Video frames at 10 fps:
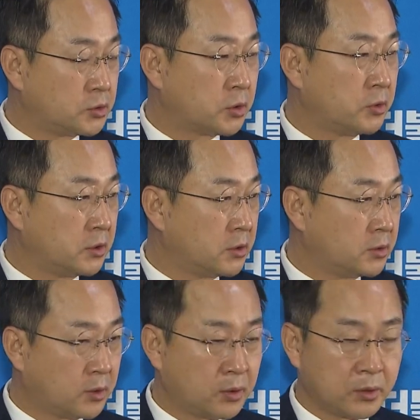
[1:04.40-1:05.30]

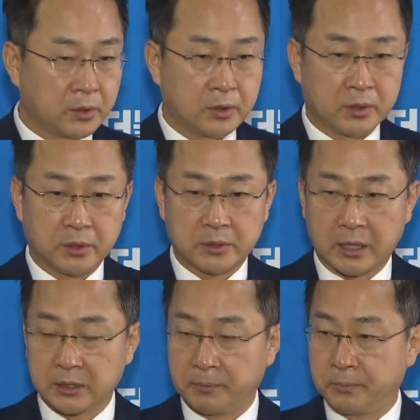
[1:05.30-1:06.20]
최고위원들도 어,
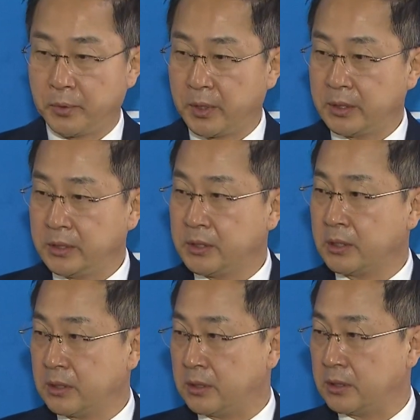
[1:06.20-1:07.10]
당 대표의
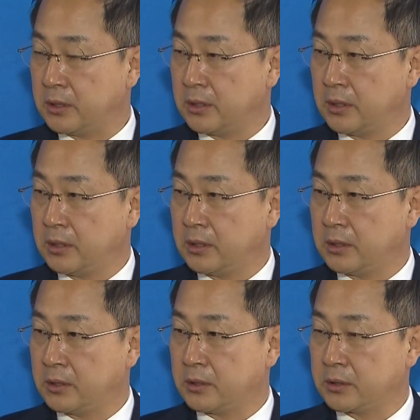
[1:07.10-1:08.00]
의견을
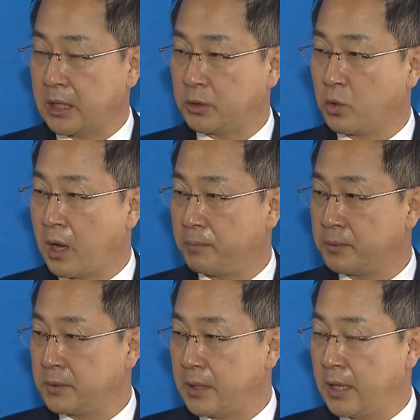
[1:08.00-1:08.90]
어, 대통합
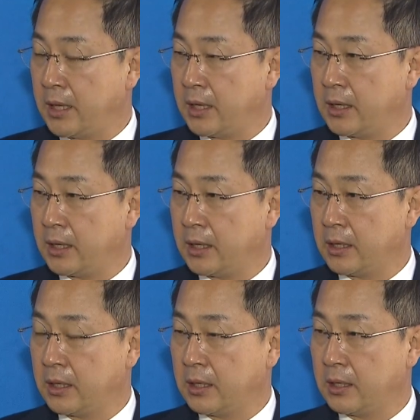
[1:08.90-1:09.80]

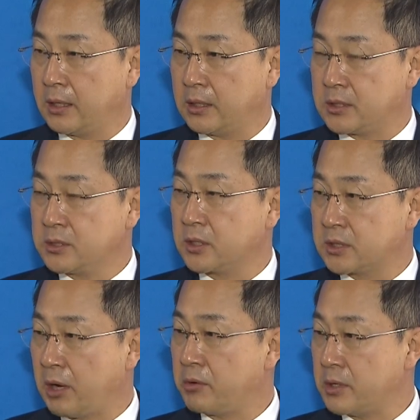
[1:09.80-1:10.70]
대승적
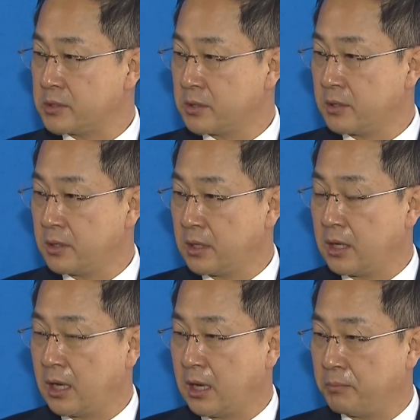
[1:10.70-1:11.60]
차원에서
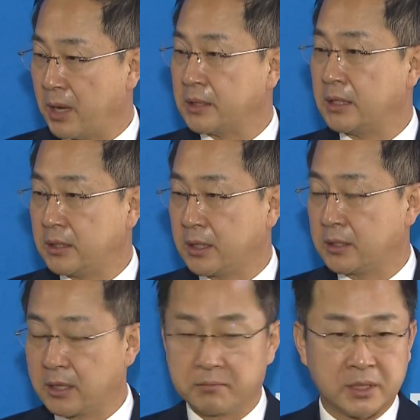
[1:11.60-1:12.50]
아,
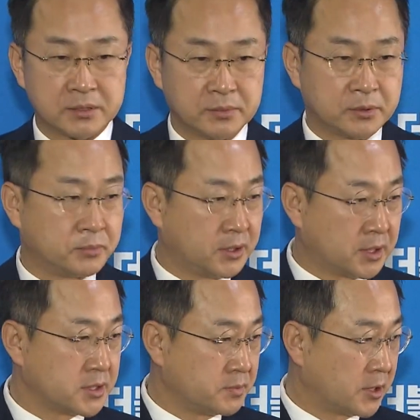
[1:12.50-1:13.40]
받아들이겠다는 말씀을 좀
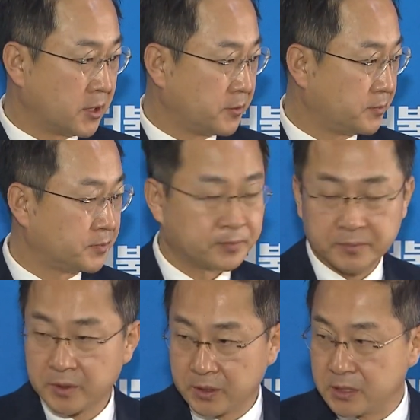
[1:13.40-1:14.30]
드리겠습니다.
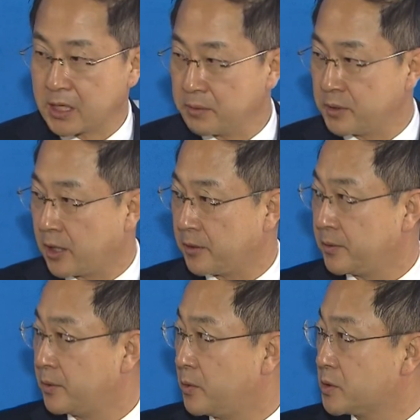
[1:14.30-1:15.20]
이상입니다.
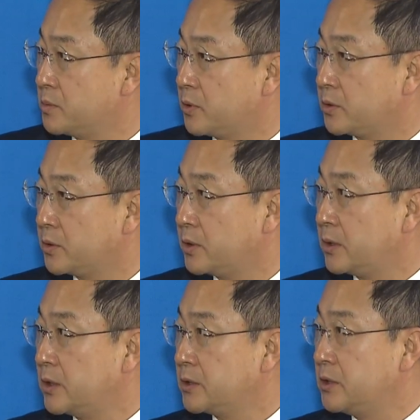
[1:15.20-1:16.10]
혹시 뭐
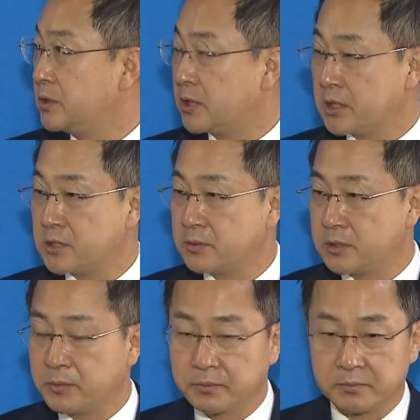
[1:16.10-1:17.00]
질의사항
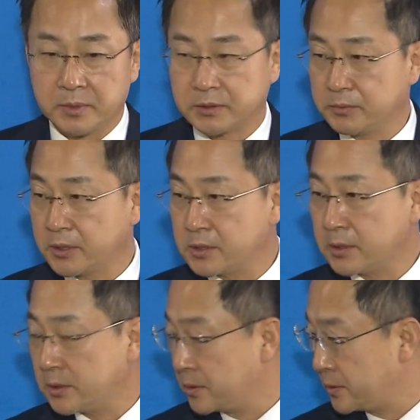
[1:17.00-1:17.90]
있으시면
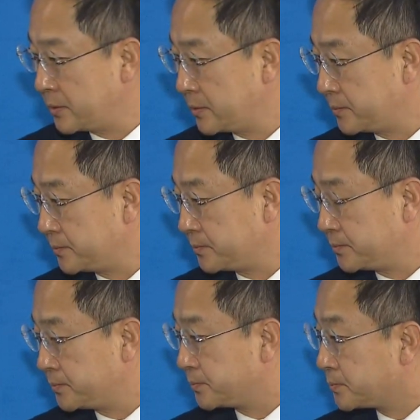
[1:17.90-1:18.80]
말씀드리겠습니다. 받아들이겠다고
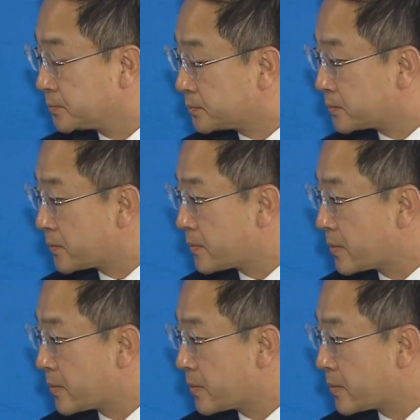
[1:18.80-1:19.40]
한 이유는